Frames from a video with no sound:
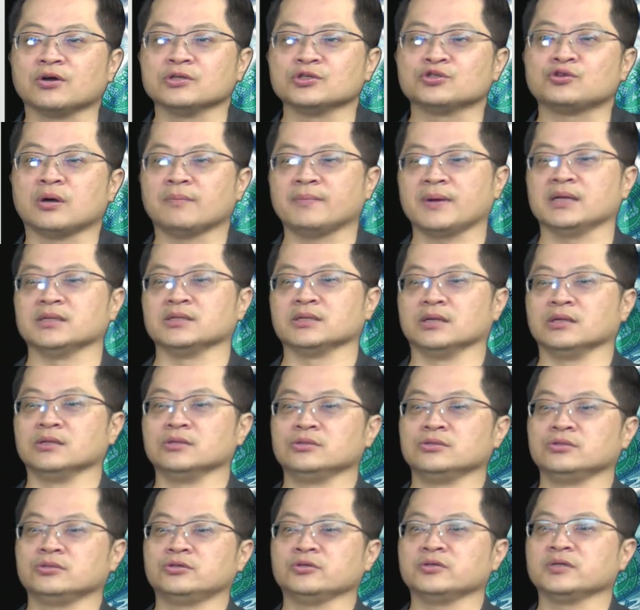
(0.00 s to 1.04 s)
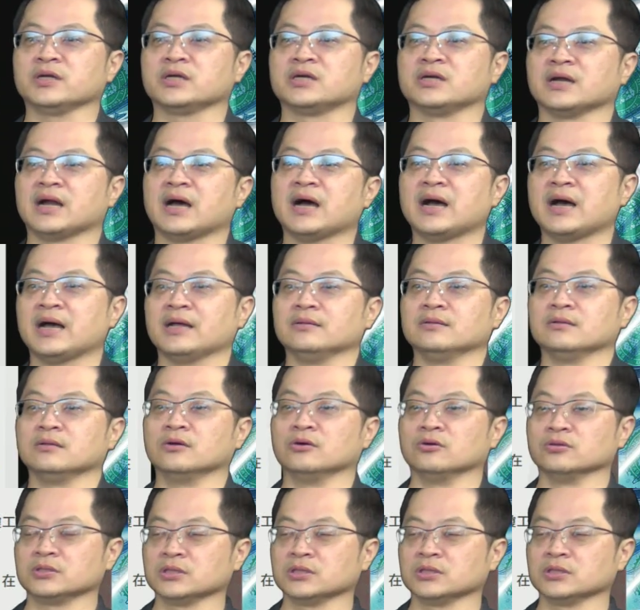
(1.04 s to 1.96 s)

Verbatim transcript: 司创办人就是格拉汉，哦，